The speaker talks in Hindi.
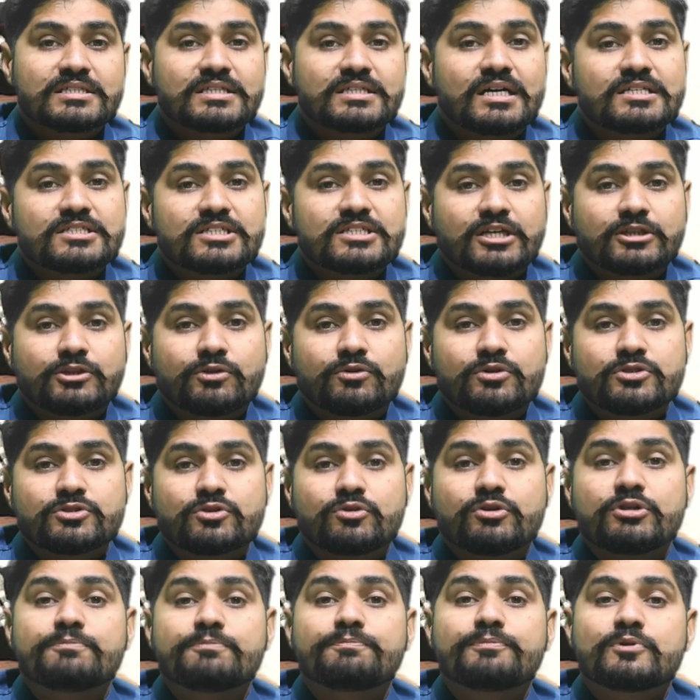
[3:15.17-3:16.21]
किसान साथियों की
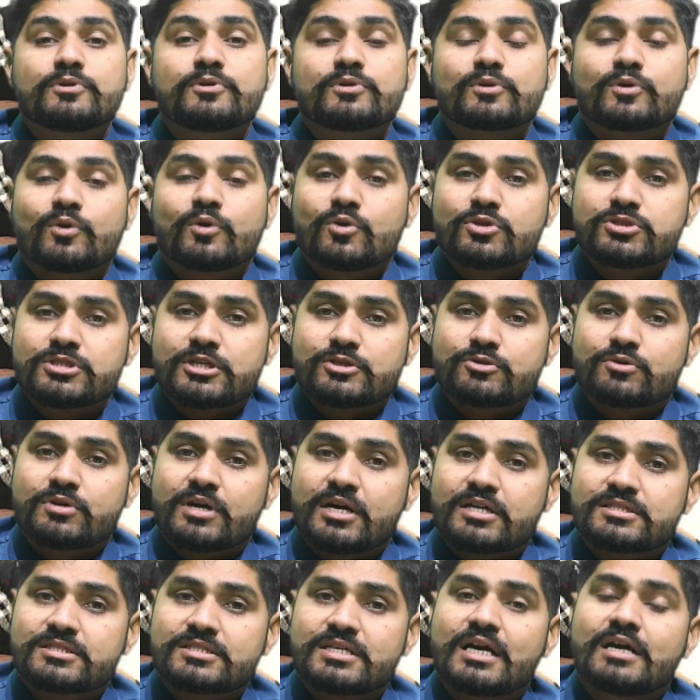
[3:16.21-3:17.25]
जो इनपुट कॉस्ट है जो
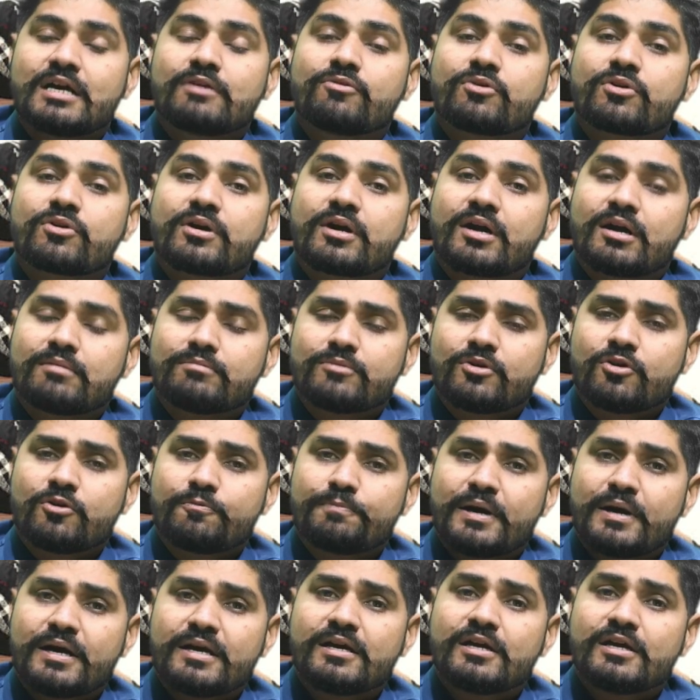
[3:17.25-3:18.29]
खर्चा है वो कम हो
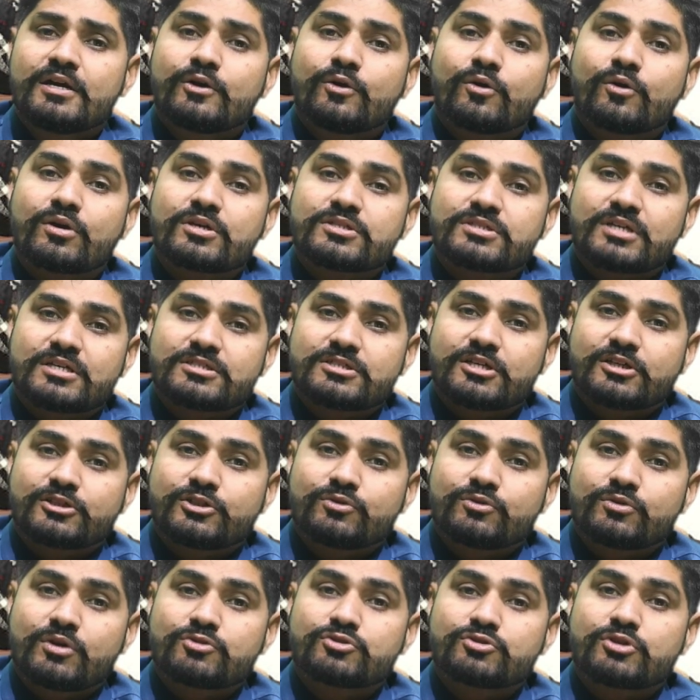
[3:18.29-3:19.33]
पाए और किसान
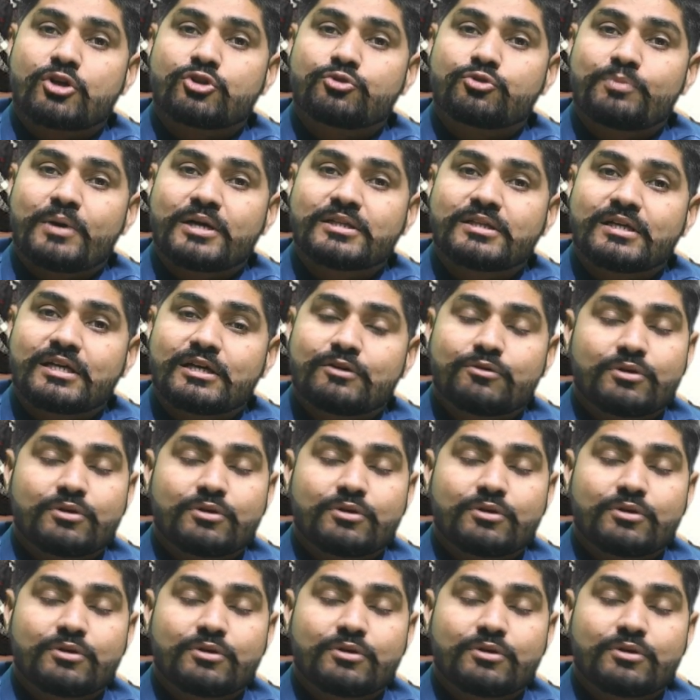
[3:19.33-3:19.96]
साथियों का उसका उत्पादन